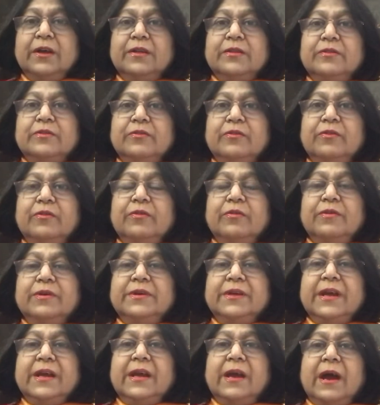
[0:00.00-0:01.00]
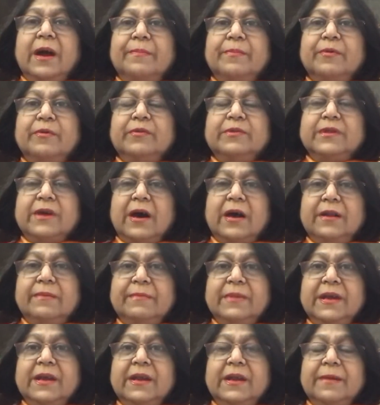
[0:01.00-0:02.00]
तो ये आपको
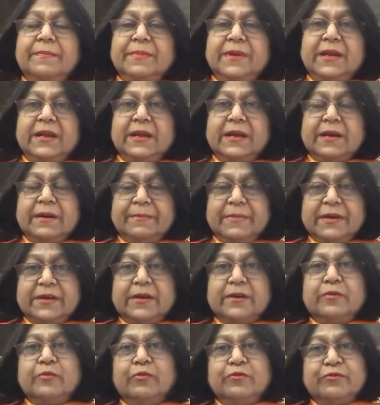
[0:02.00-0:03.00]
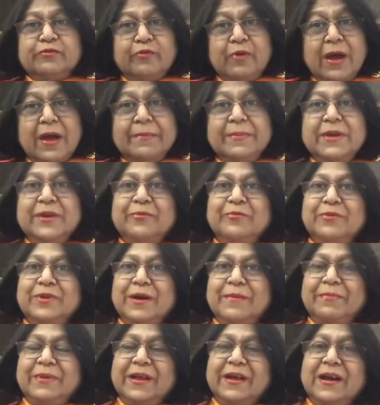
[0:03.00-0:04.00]
तालमेल अपने लिए कमिटेड स्वयं ही होना
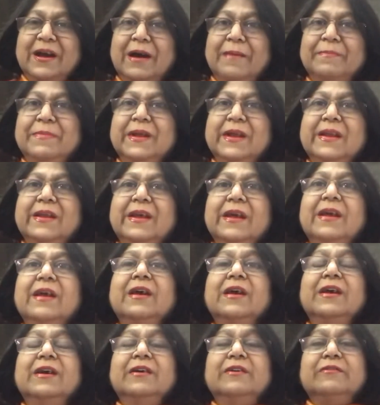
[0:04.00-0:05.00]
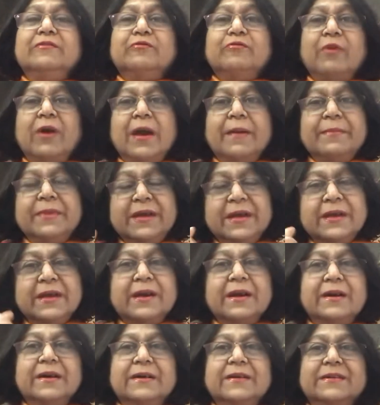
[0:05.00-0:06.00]
पड़ेगा अपने लिए स्वयं ही
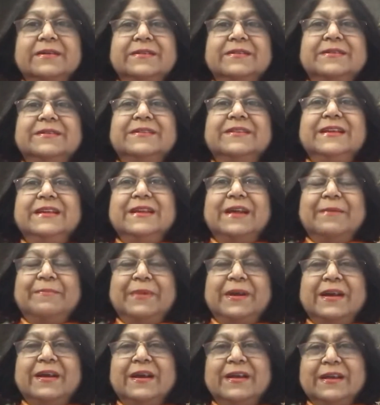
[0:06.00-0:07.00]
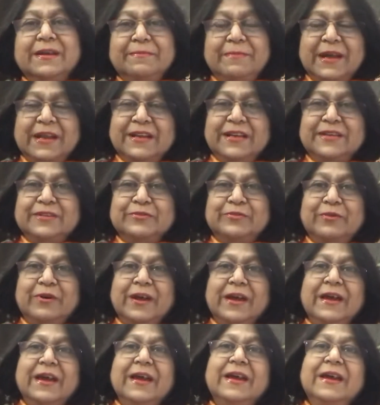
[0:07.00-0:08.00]
लेना पड़ेगा कि मैंने जो
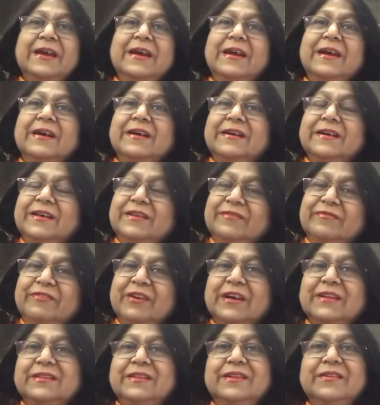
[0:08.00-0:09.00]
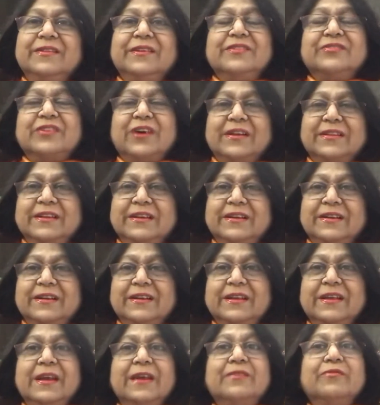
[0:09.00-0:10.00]
है इस व्यक्ति से शादी करनी
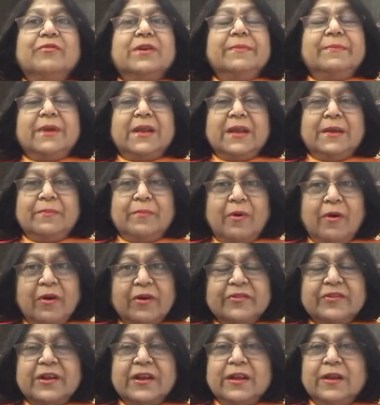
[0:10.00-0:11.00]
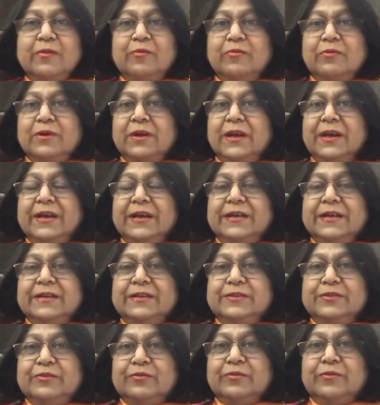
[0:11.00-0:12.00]
है क्योंकि मैंने बहुत सारे लोग
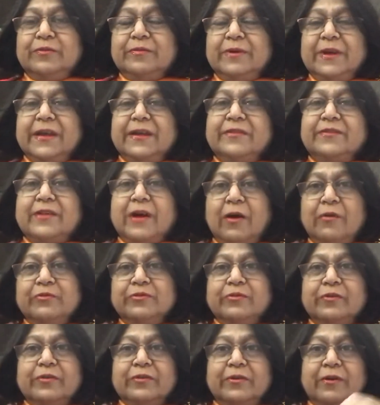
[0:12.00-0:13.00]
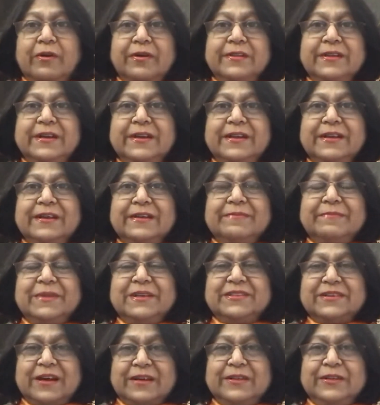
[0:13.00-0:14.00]
जो एक साउथ और नॉर्थ इंडियन में
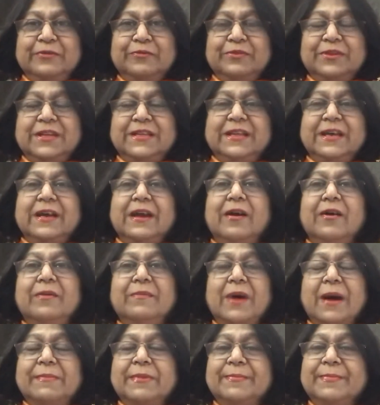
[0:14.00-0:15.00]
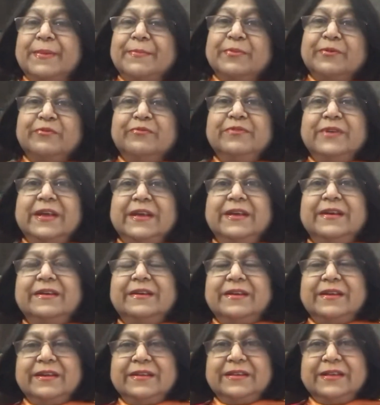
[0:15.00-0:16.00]
शादी होते देखा और माँ बाप अप्रूव नहीं कर
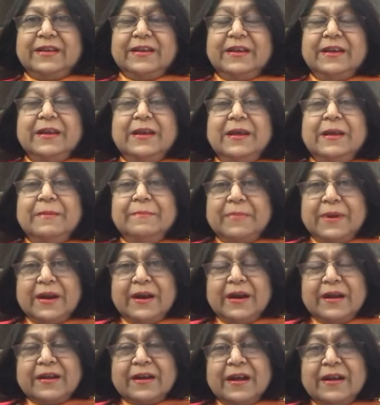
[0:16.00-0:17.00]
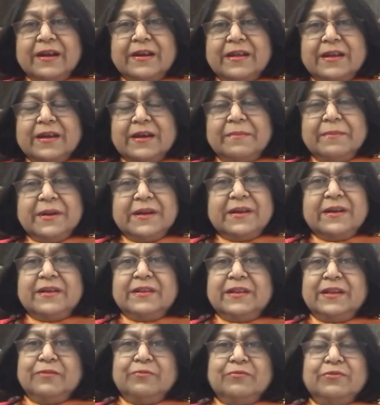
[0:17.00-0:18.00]
रहे थे पर लड़का लड़की कमिटेड
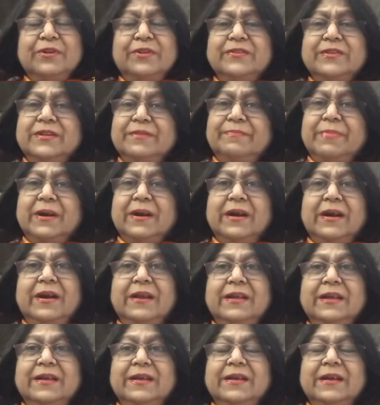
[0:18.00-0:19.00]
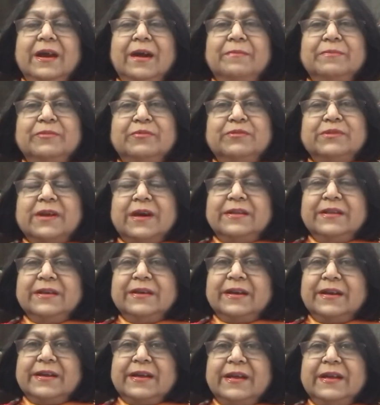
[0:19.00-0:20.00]
थे उन्होंने ज़िद पकड़ ली कि हम तो शादी
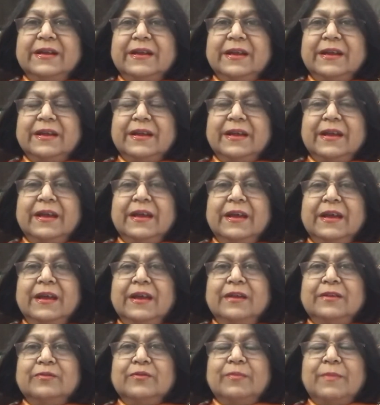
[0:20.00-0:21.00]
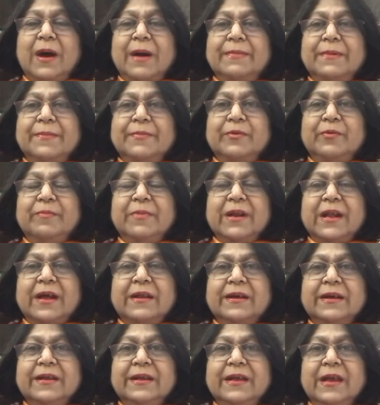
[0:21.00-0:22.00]
करके ही रहेंगे तो माँ बाप को
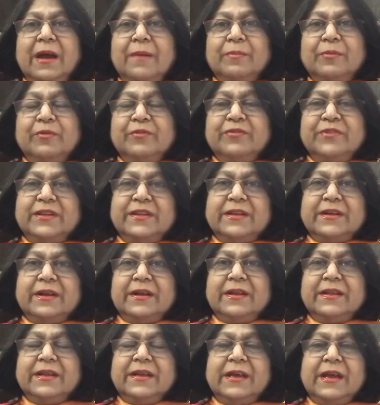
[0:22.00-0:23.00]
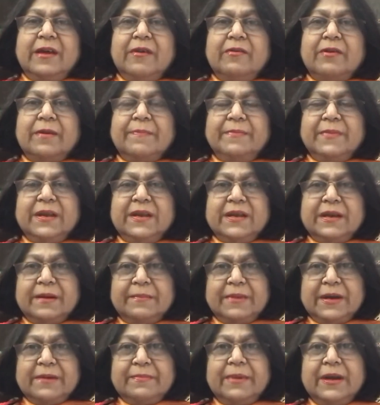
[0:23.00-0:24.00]
मनाना नहीं है आपको ज़िद करनी है और अपनी
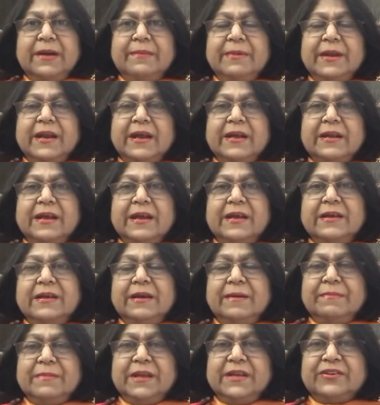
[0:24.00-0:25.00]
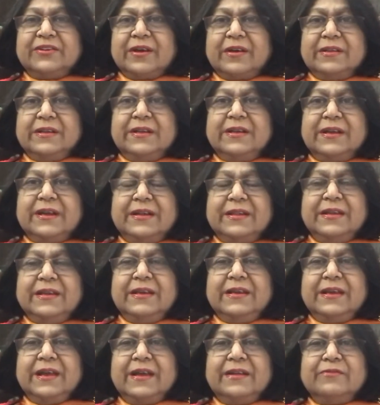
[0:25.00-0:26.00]
कमिटमेंट में रहना है कि हमने शादी करनी
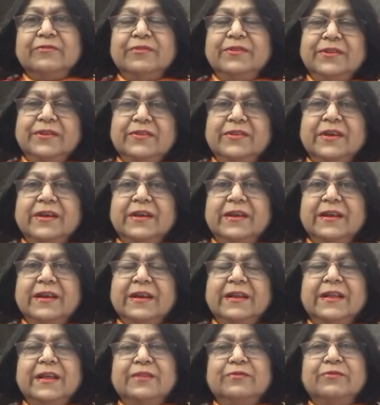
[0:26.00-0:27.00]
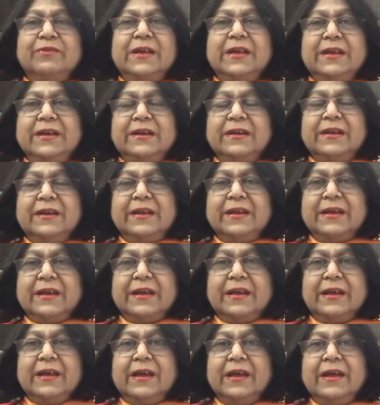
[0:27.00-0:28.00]
ही है तो इसी से करेंगे नहीं तो नहीं करेंगे
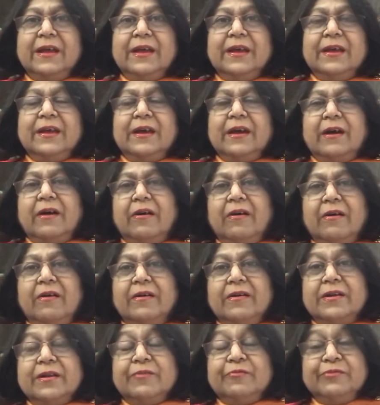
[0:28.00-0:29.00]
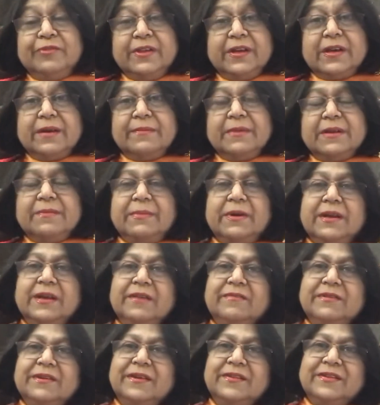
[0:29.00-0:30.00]
और उसी कमिटमेंट की
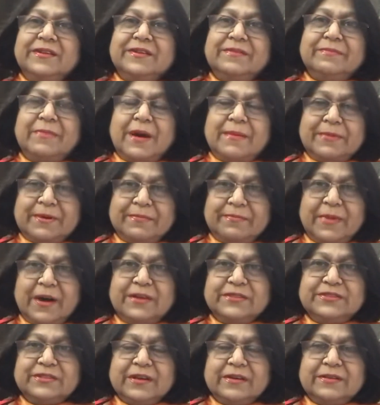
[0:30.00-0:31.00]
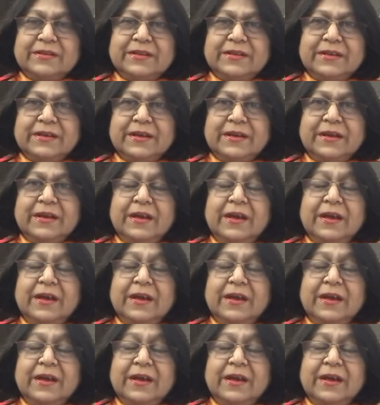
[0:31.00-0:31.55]
वजह से माँ बाप मान जाते हैं